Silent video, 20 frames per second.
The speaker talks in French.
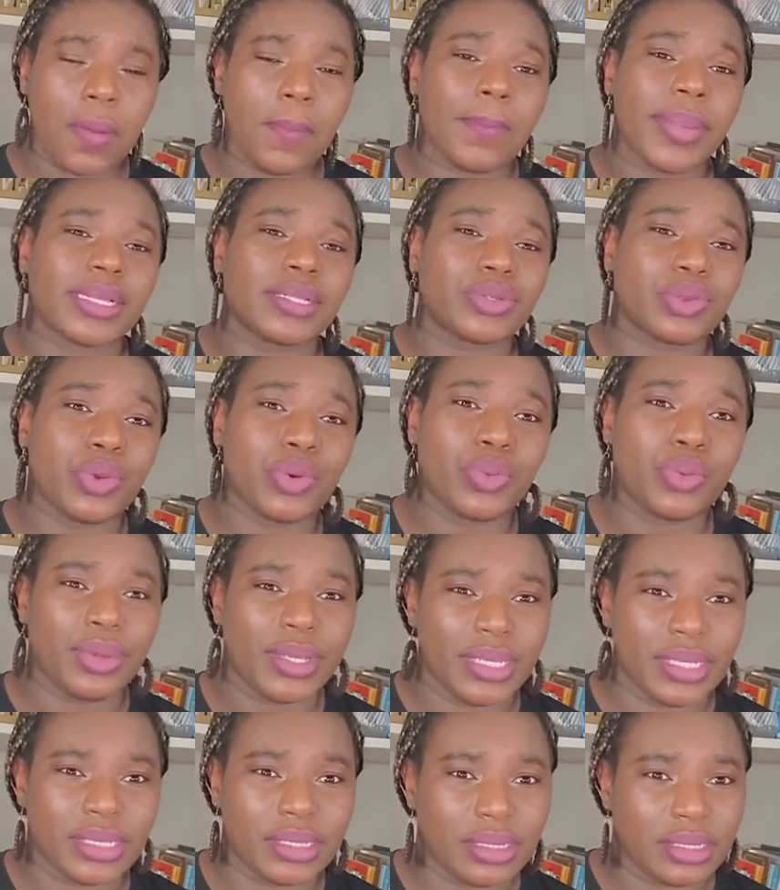Parce que
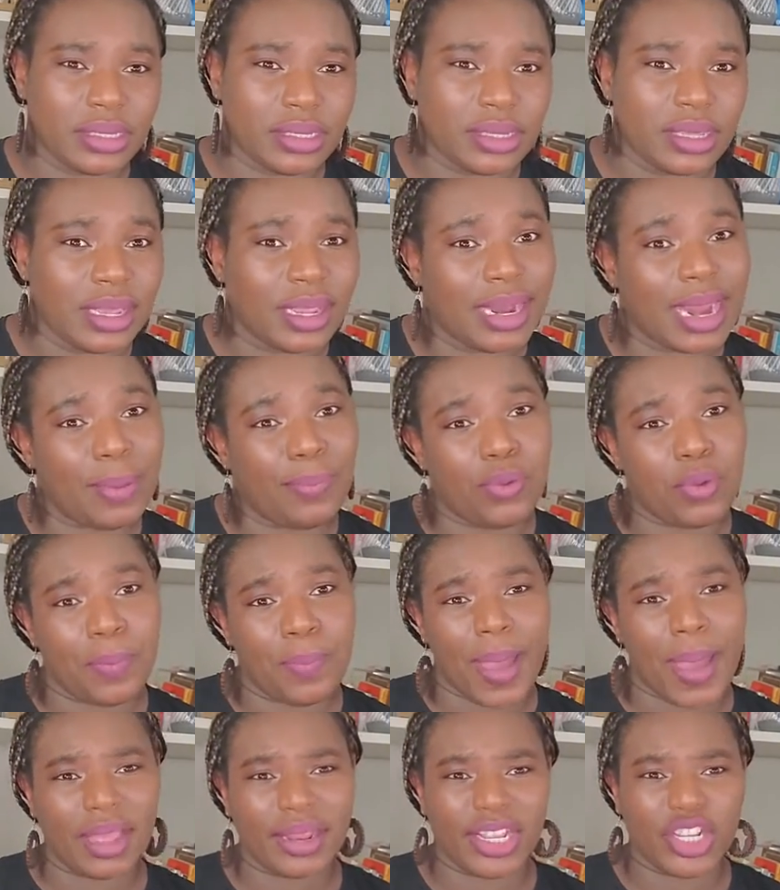oui, la
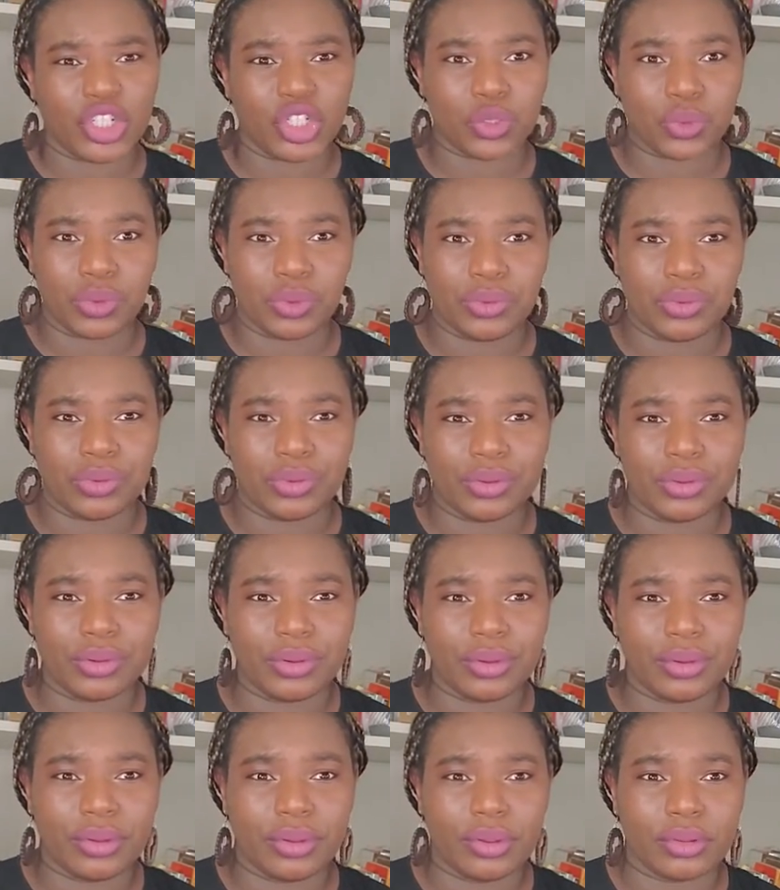plupart des gens
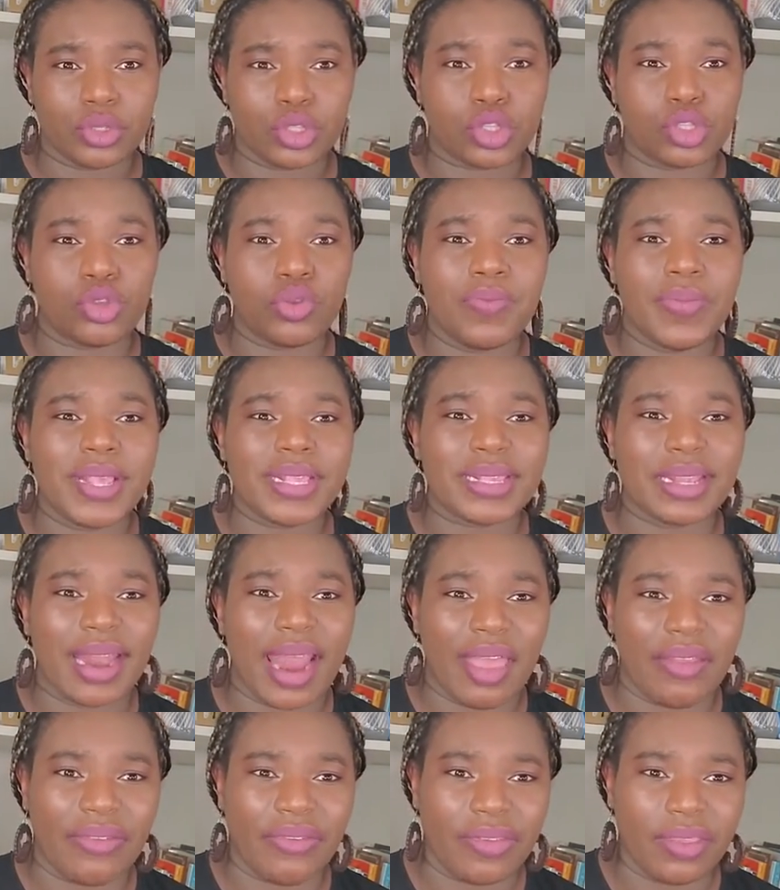subissent
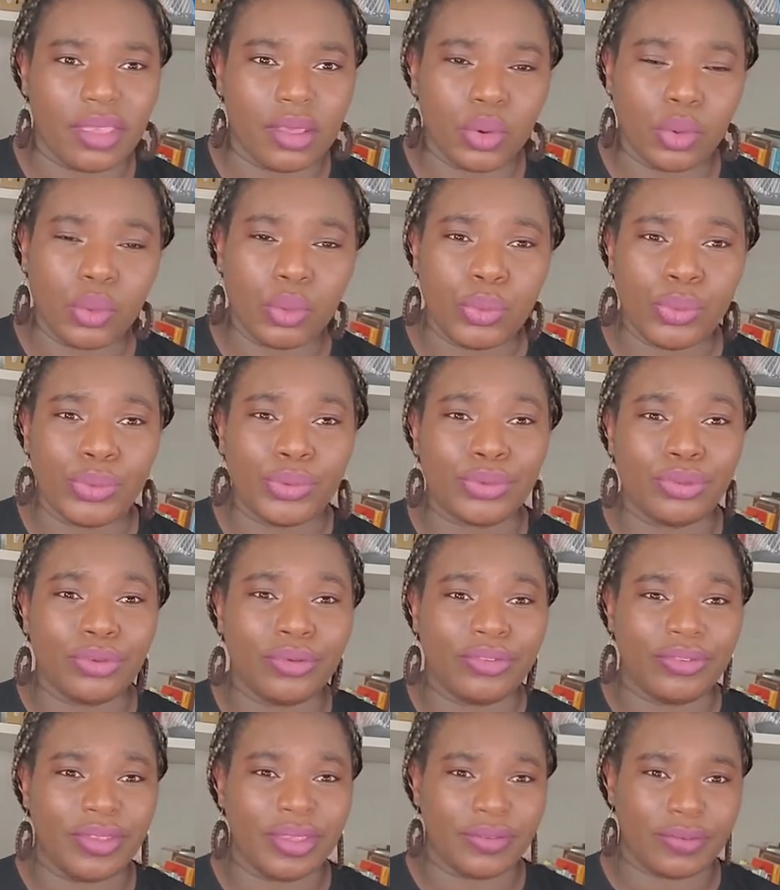la vie de
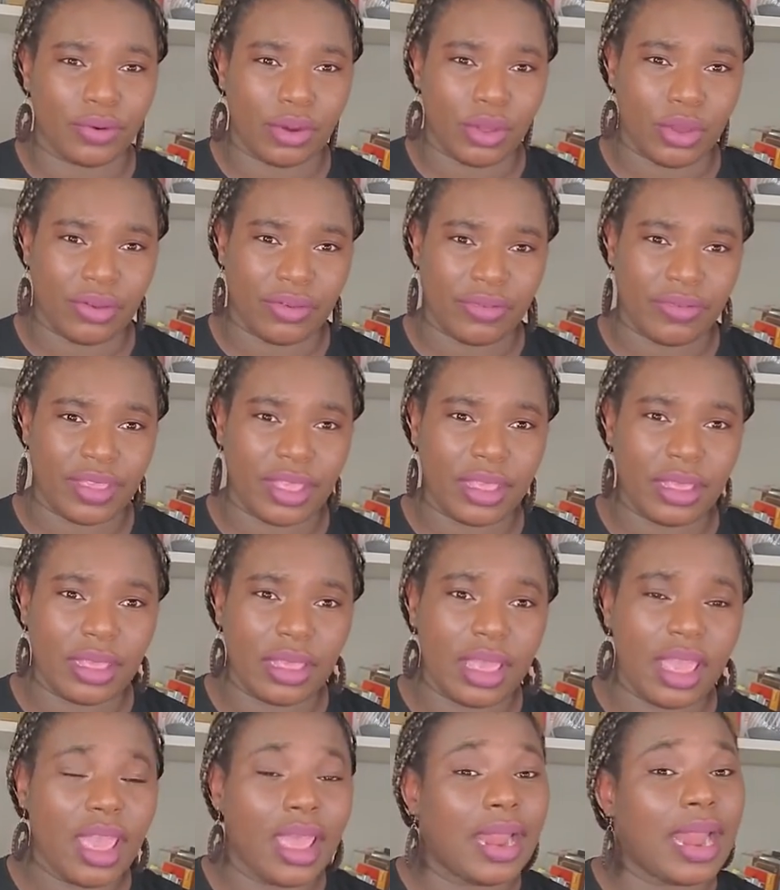vivre leur vie.
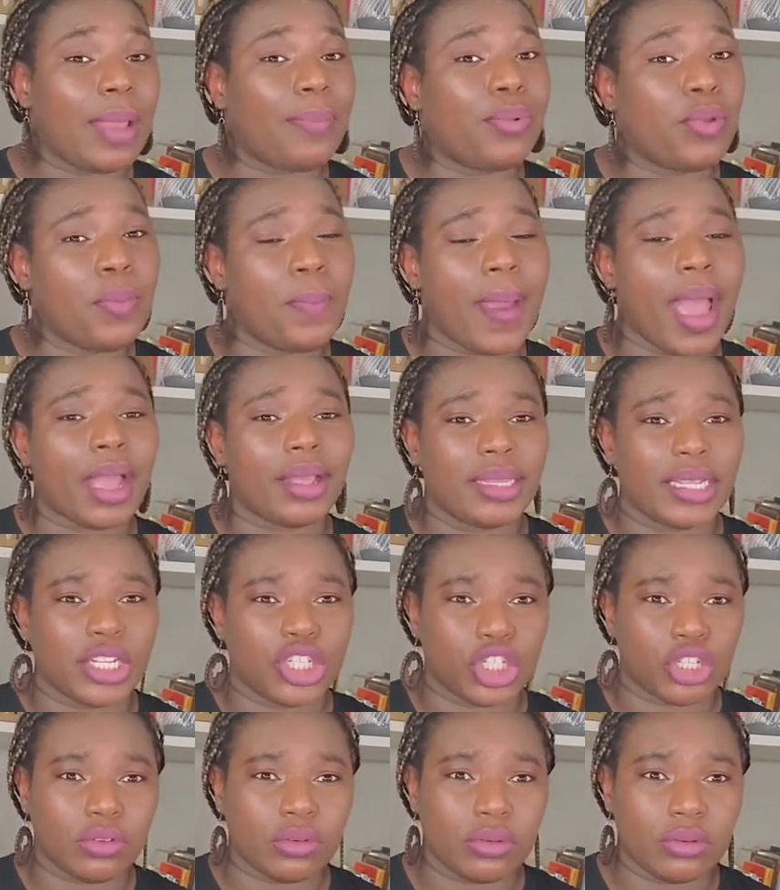La plupart des
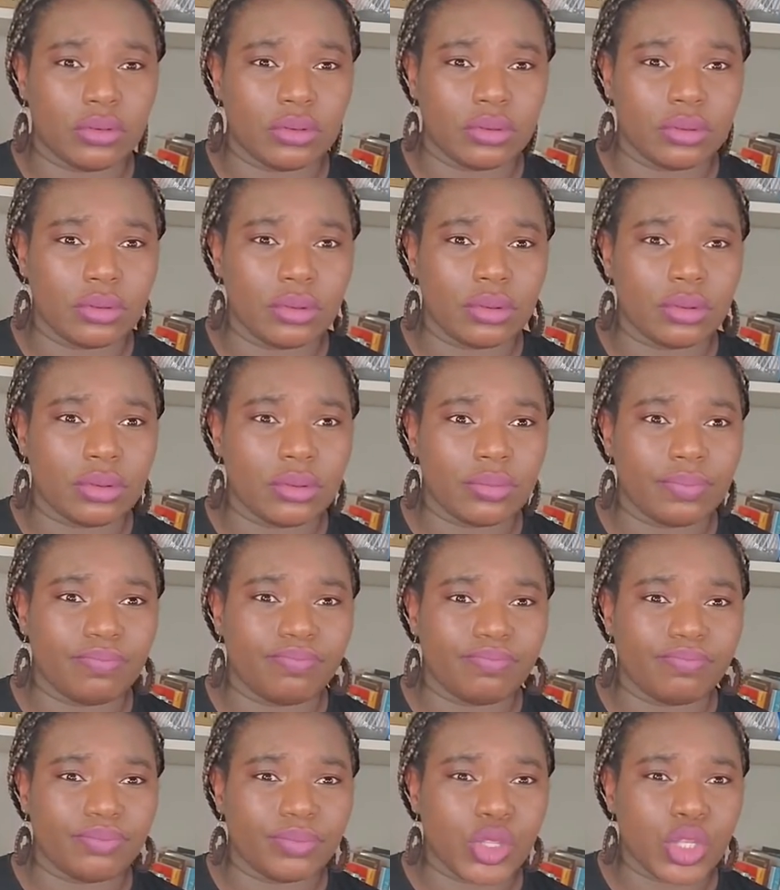gens
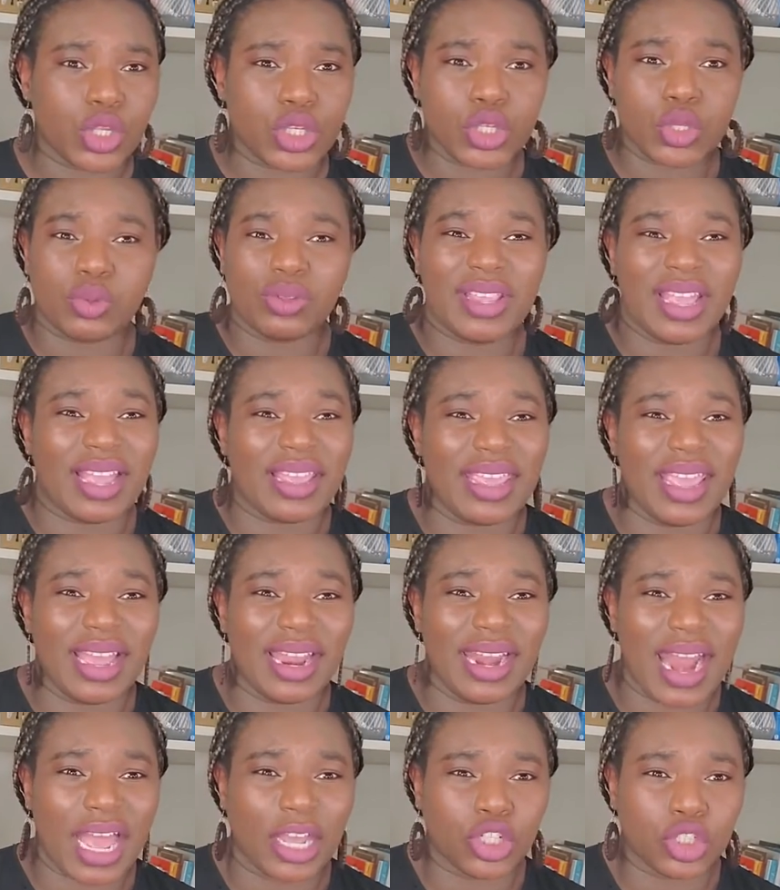sont derrière
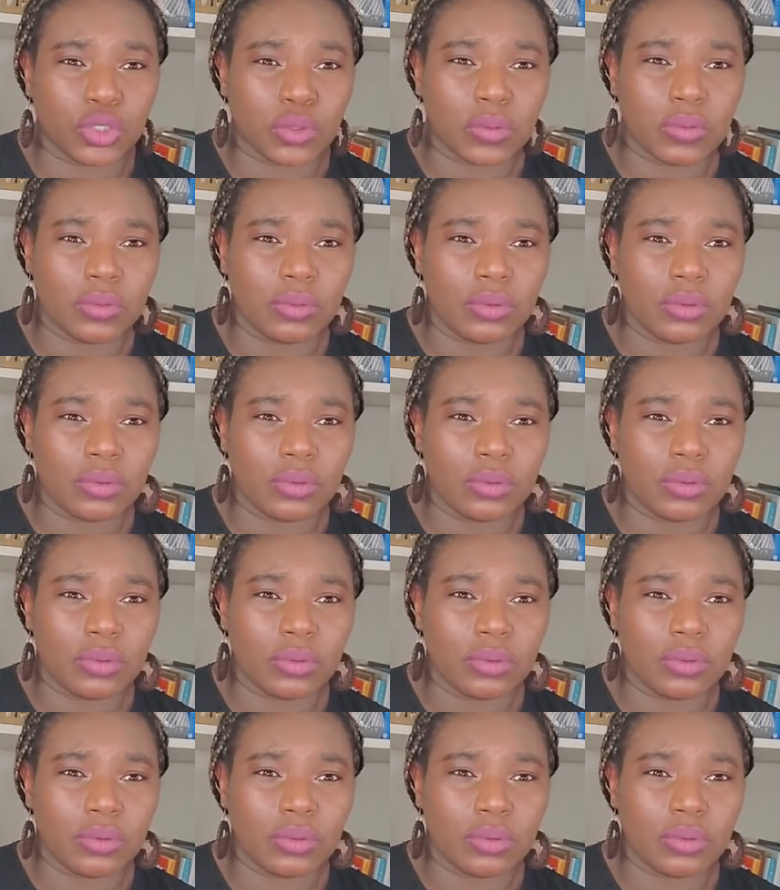l'argent.